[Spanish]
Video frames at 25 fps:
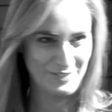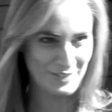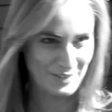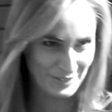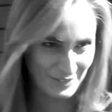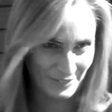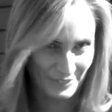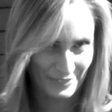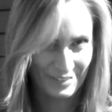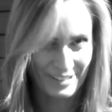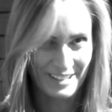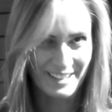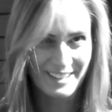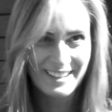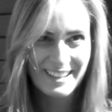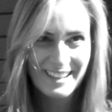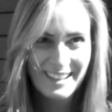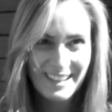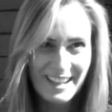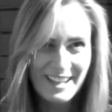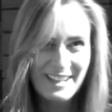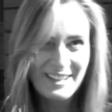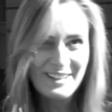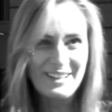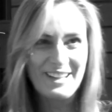fue uno
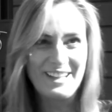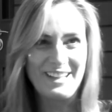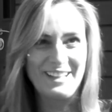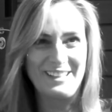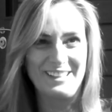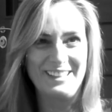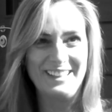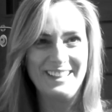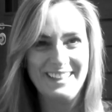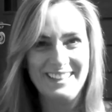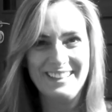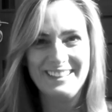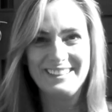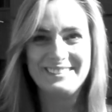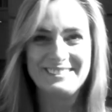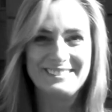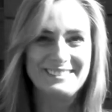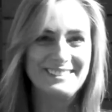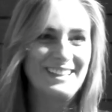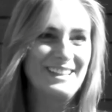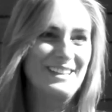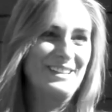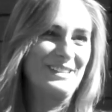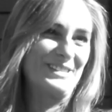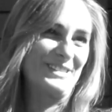
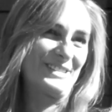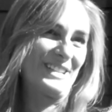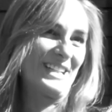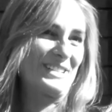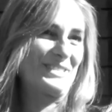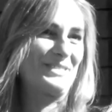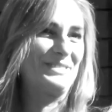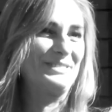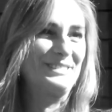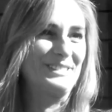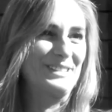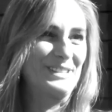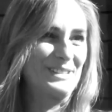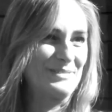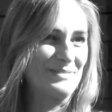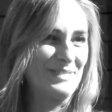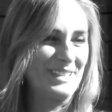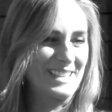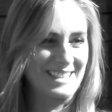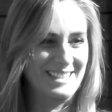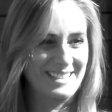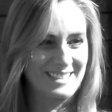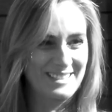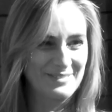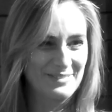de, los asuntos
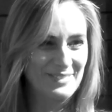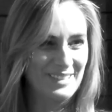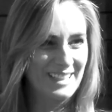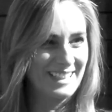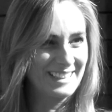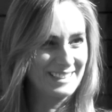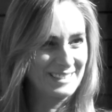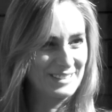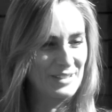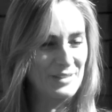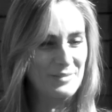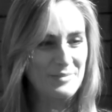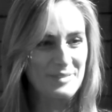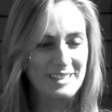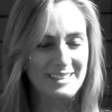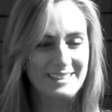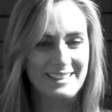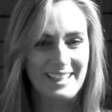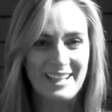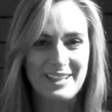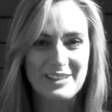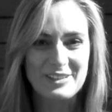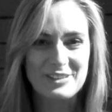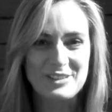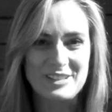más, más
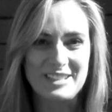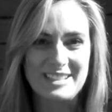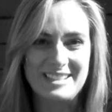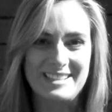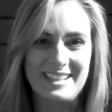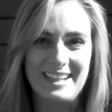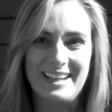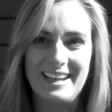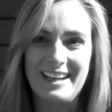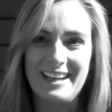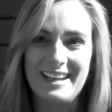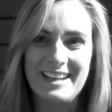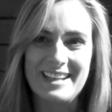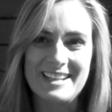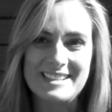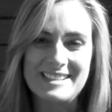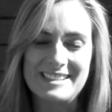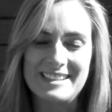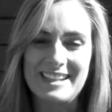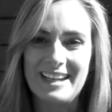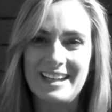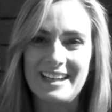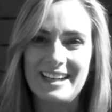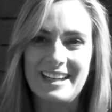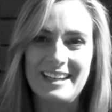comentados esa,
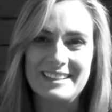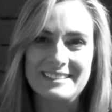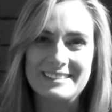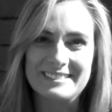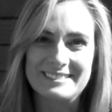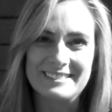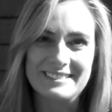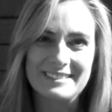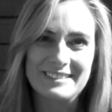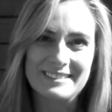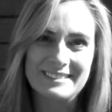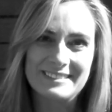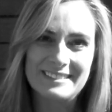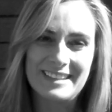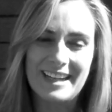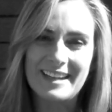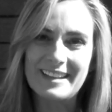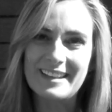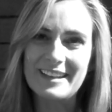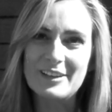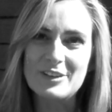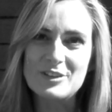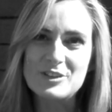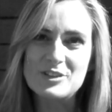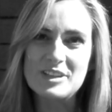esa
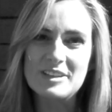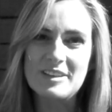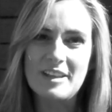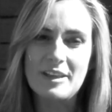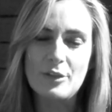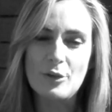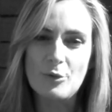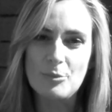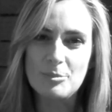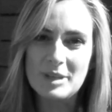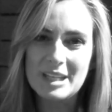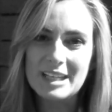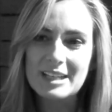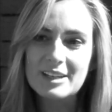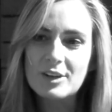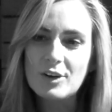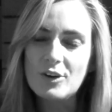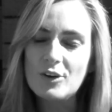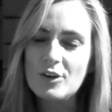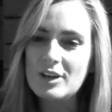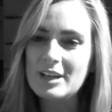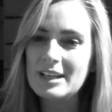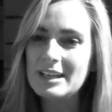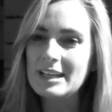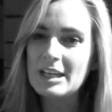tarde-noche de domingo.